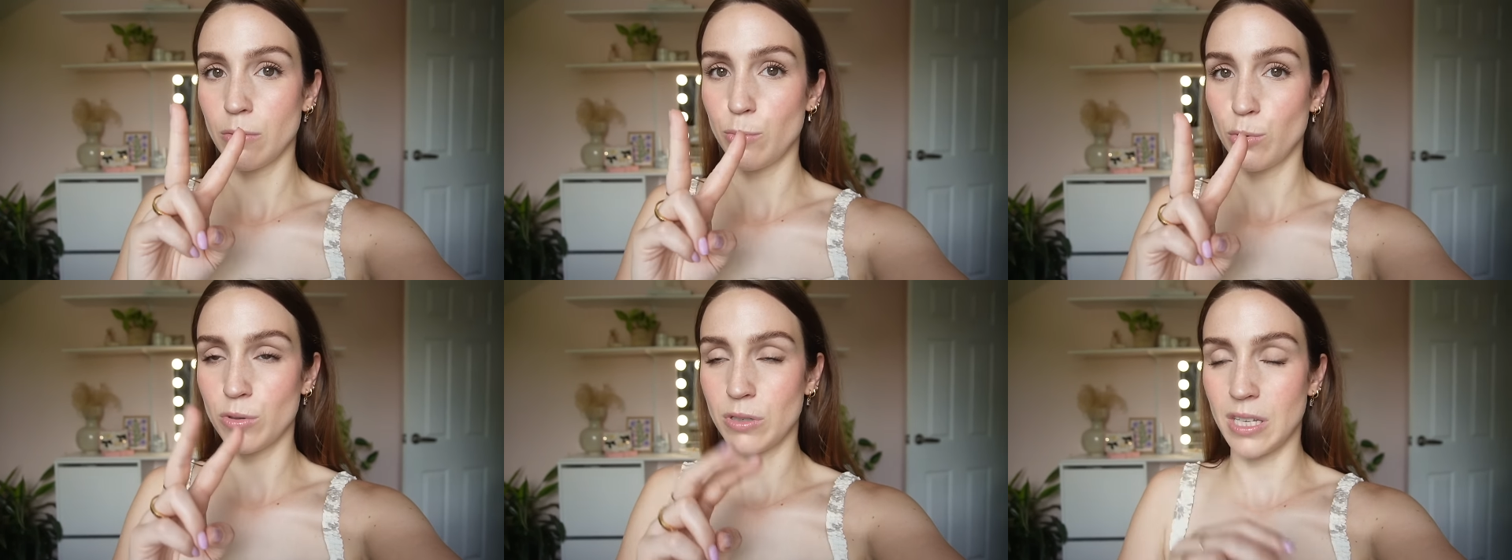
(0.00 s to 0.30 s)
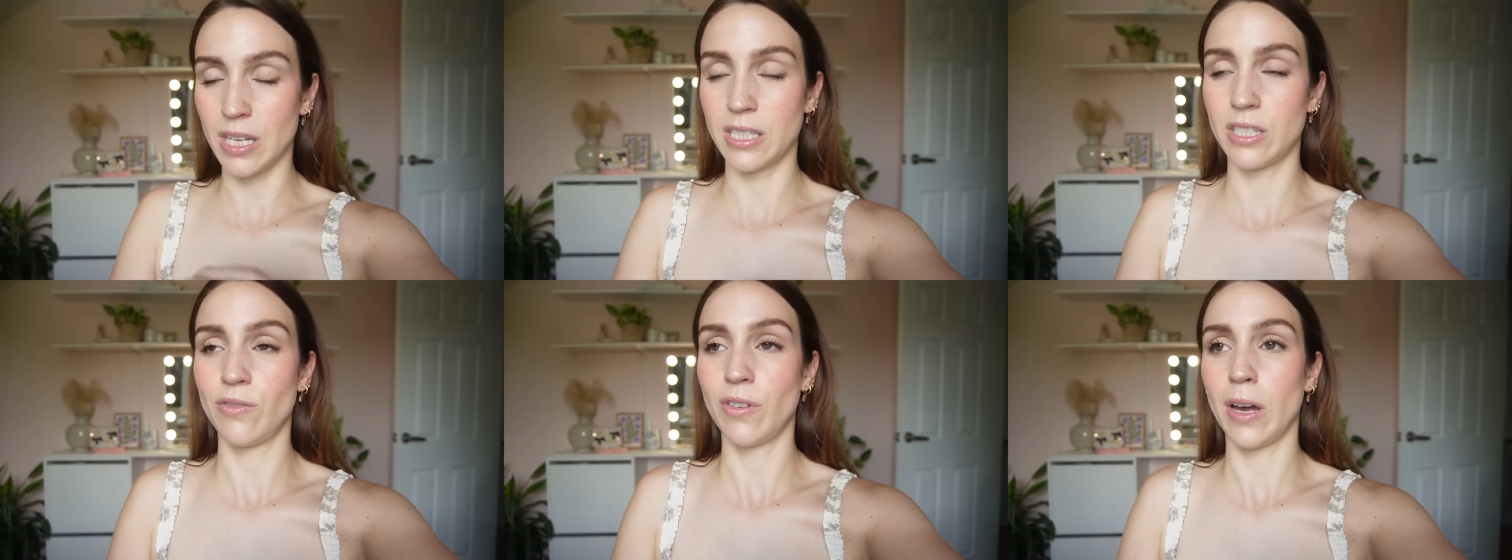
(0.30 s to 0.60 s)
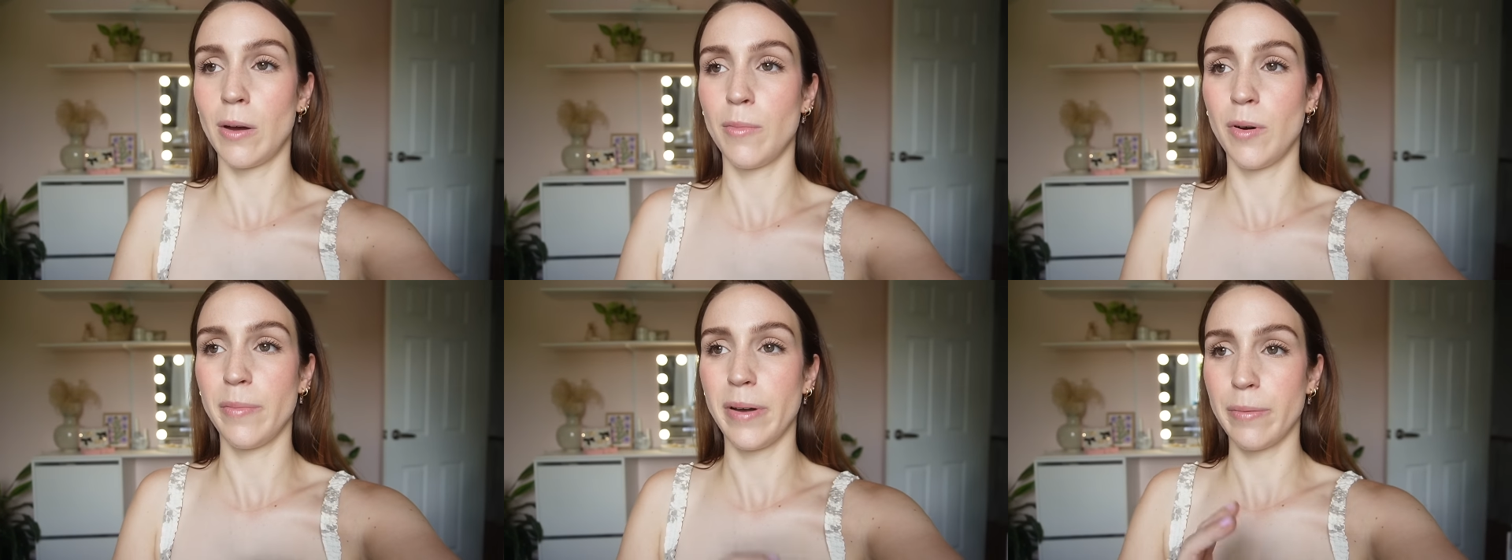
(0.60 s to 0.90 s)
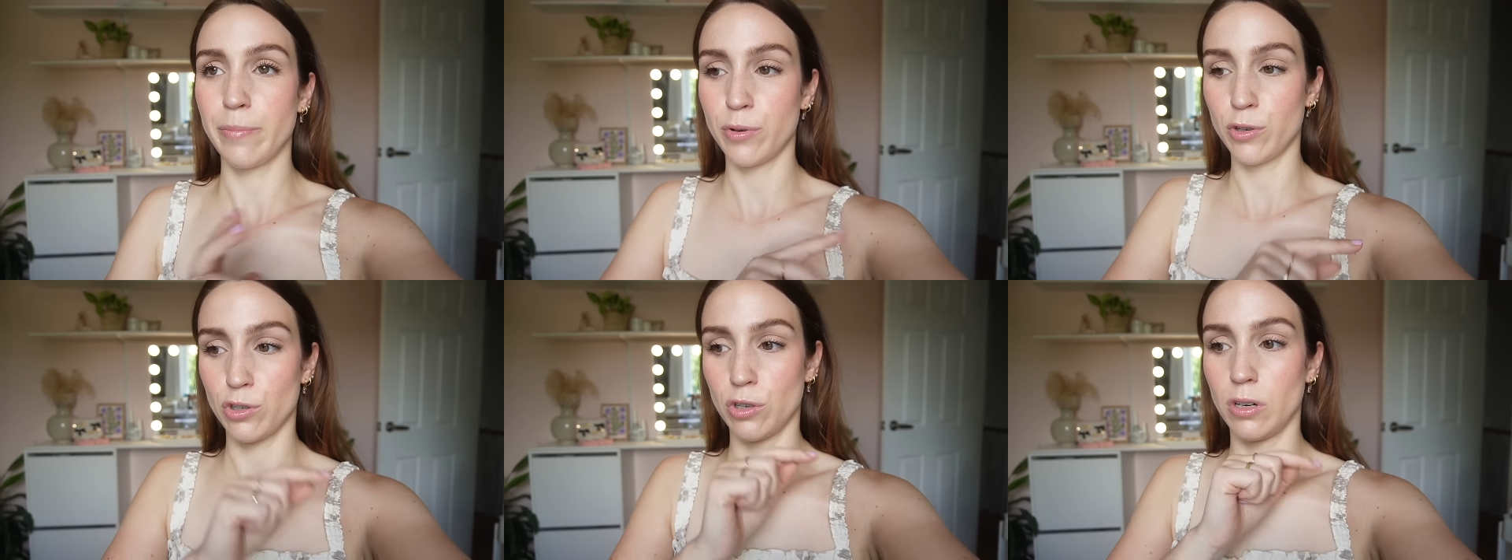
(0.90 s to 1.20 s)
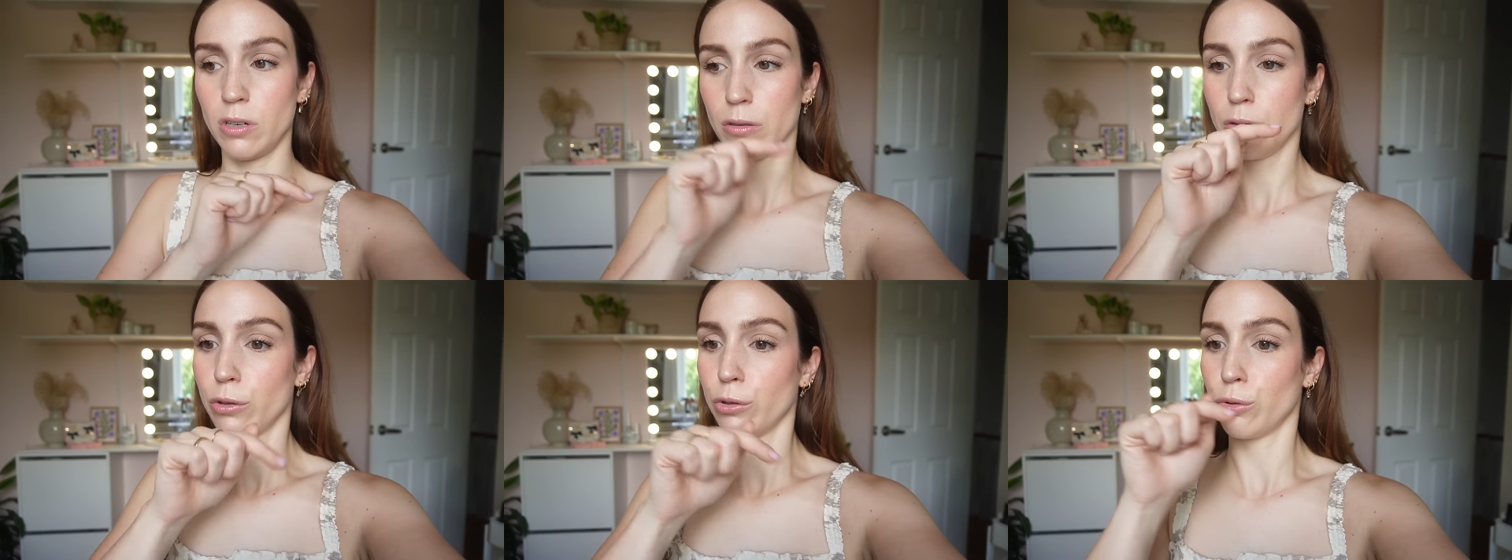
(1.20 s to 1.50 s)
postées à différents moments, pas
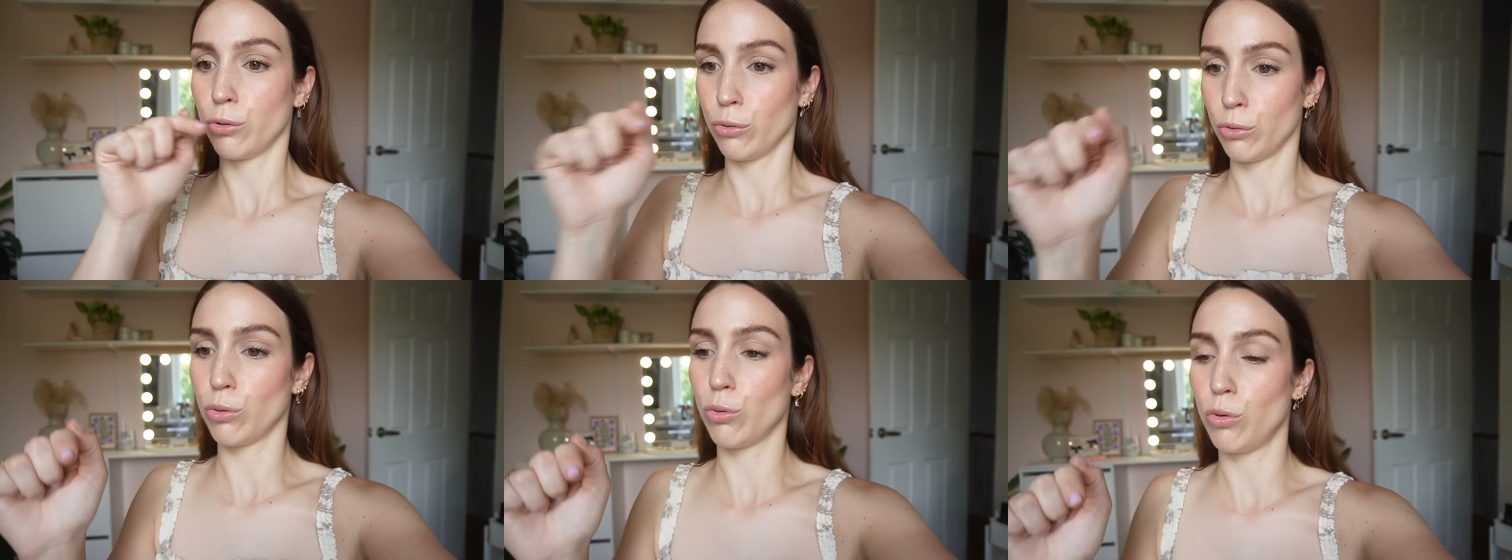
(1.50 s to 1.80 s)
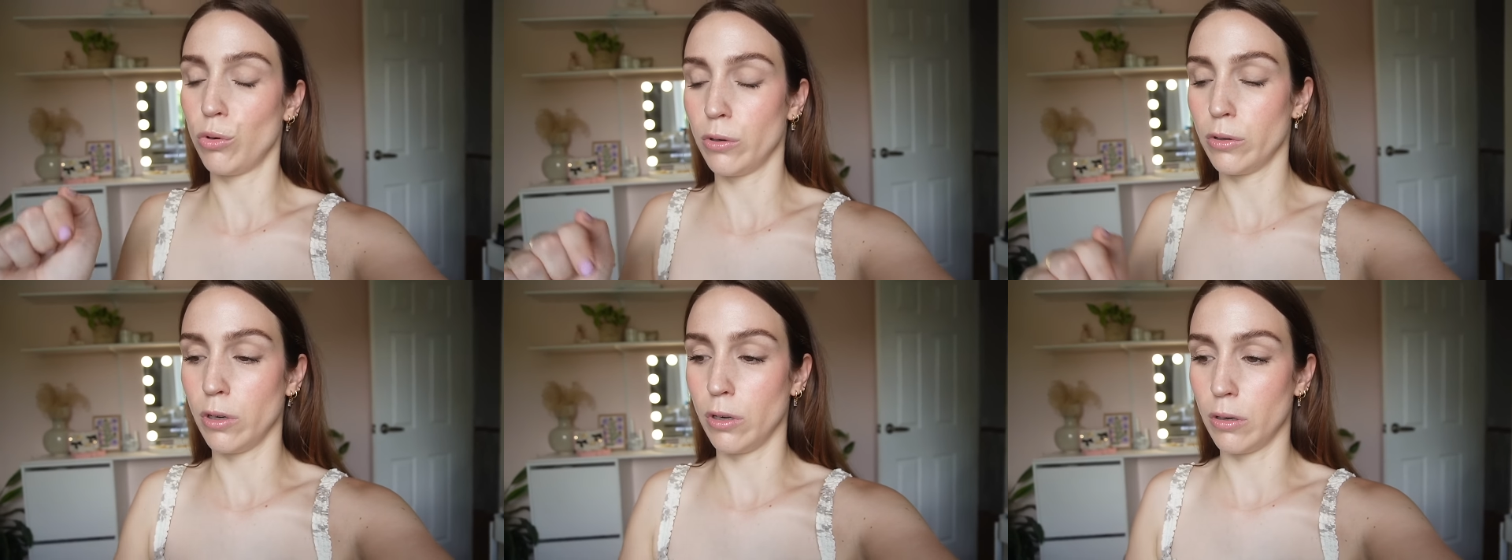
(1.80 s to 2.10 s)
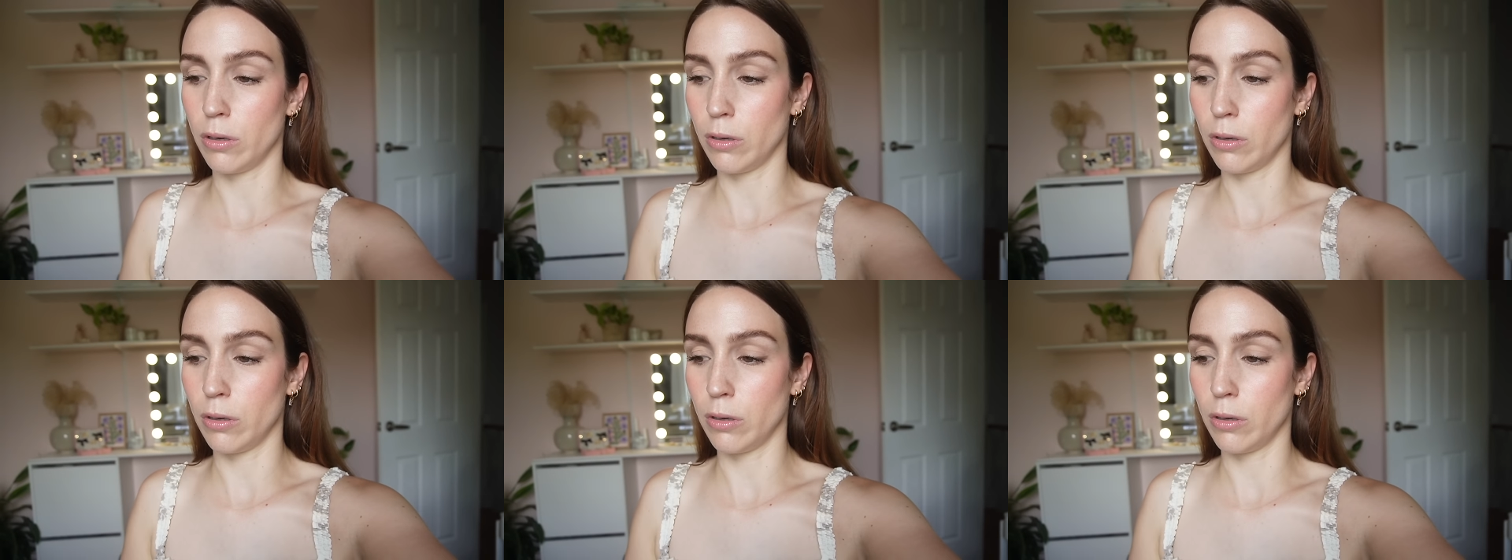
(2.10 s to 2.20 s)
genre un, deux, trois de